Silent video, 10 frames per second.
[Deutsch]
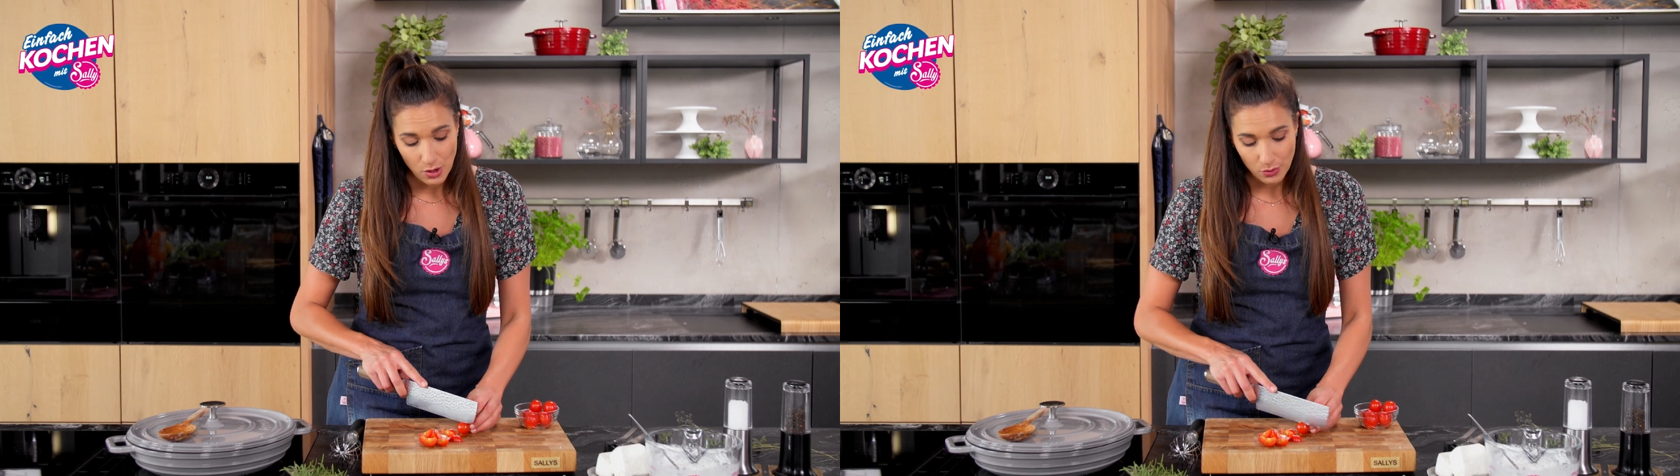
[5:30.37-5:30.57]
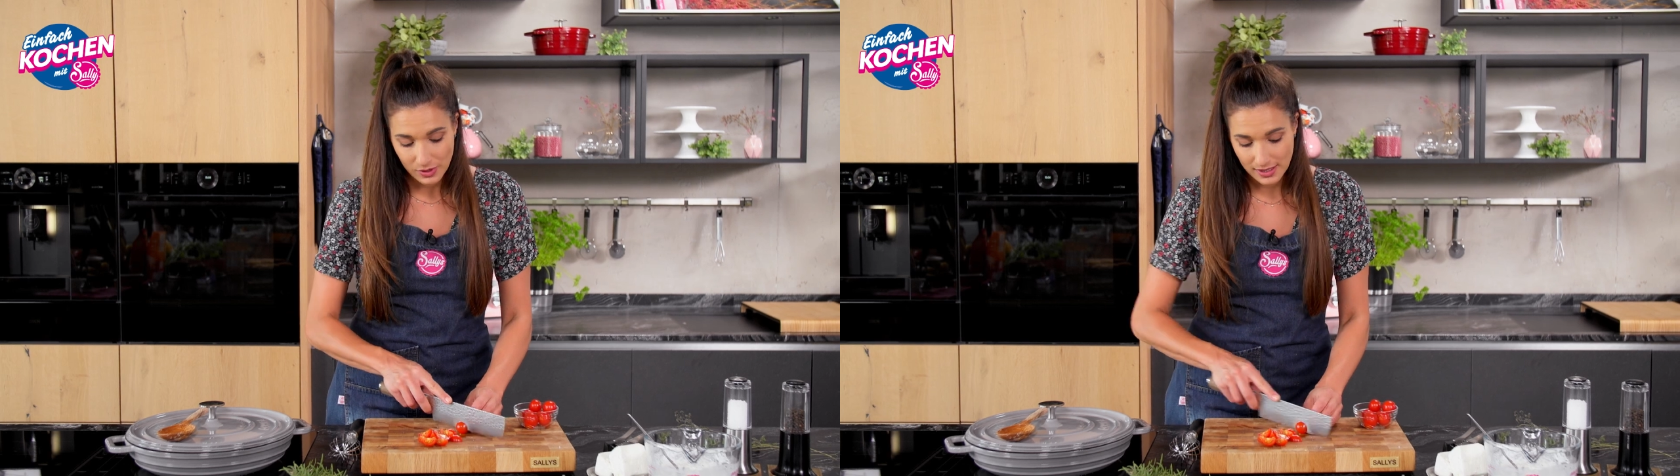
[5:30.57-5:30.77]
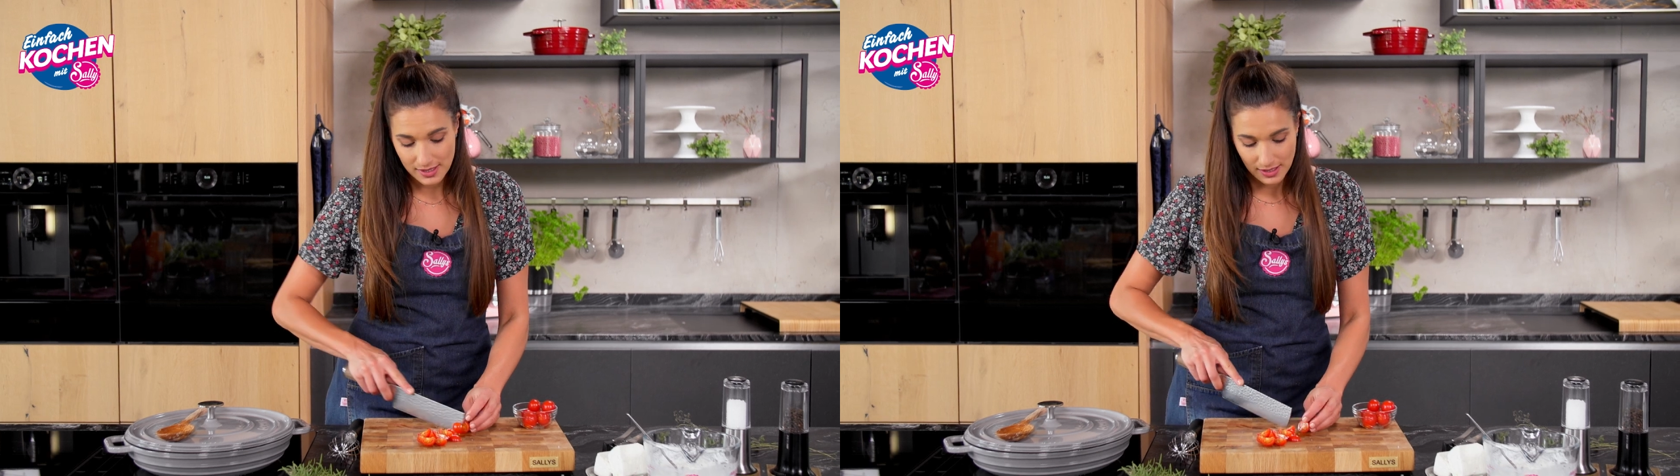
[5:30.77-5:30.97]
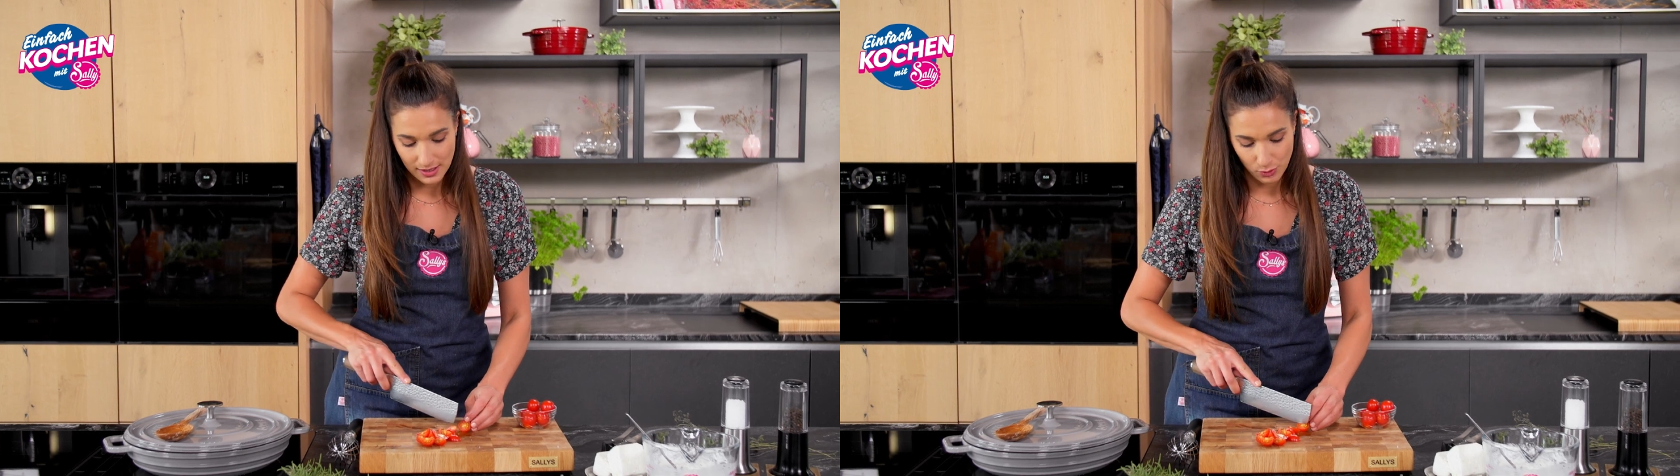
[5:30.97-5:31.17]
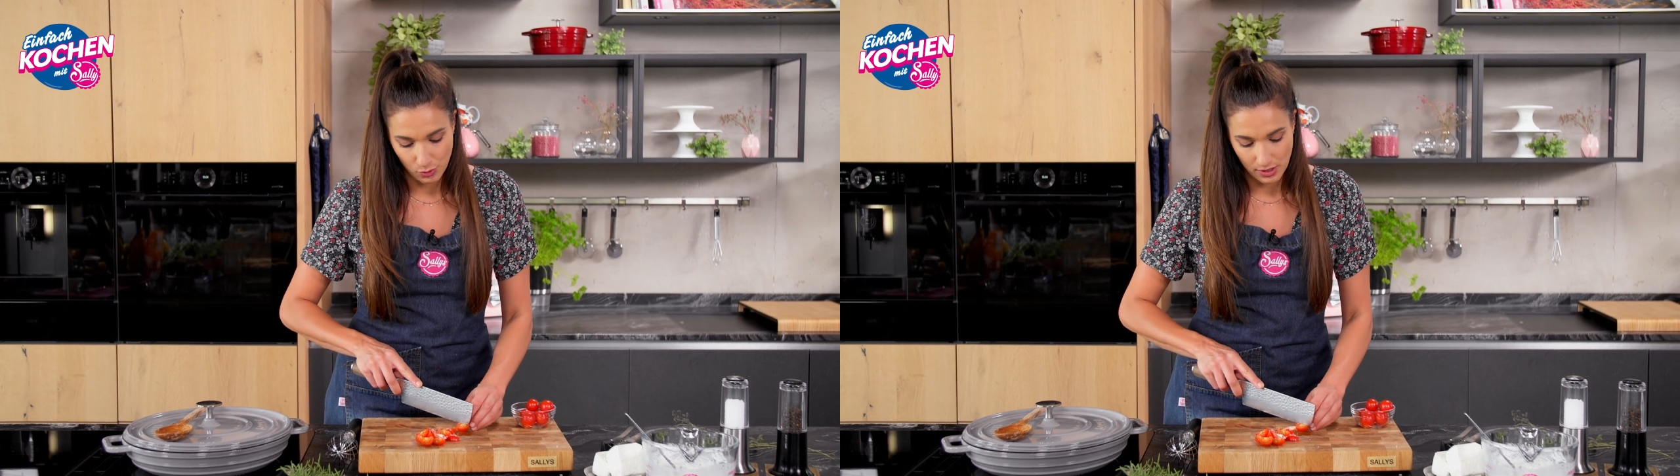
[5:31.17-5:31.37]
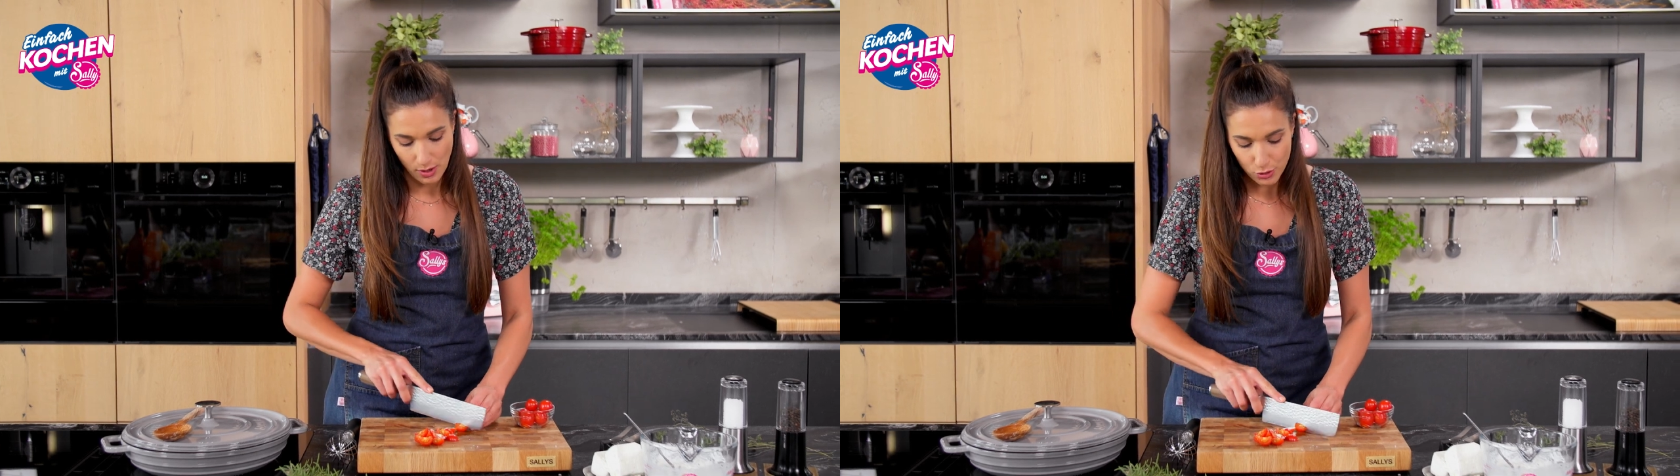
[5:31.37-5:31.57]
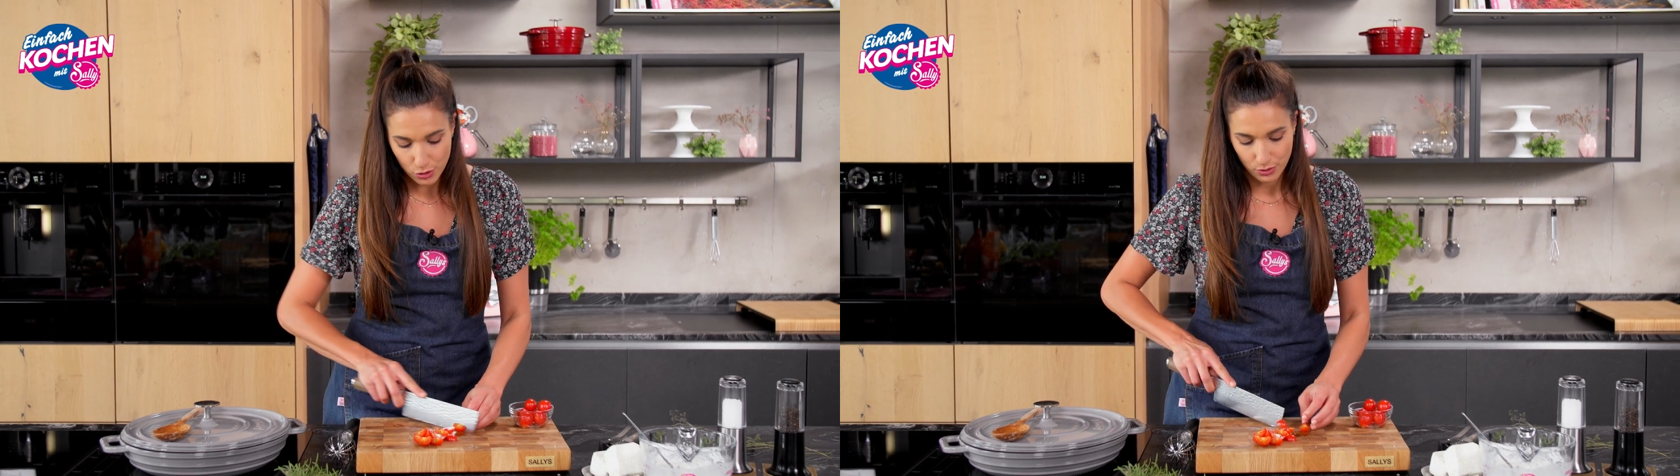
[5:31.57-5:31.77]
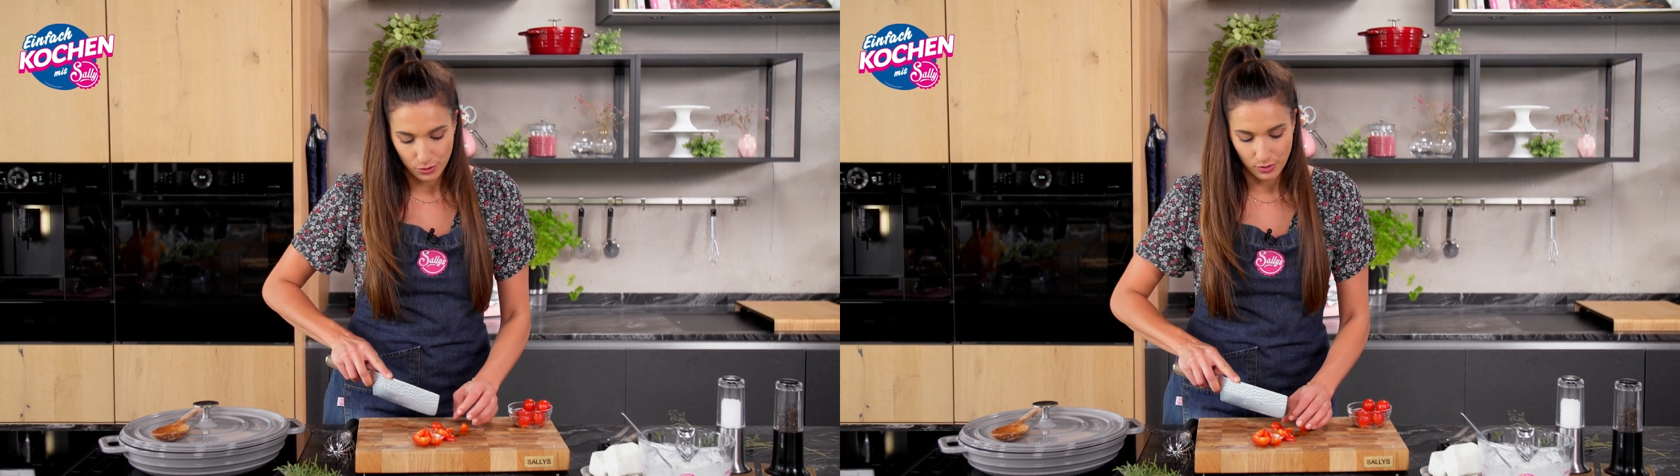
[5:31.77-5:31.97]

und dann ziehen die Nudeln auch schön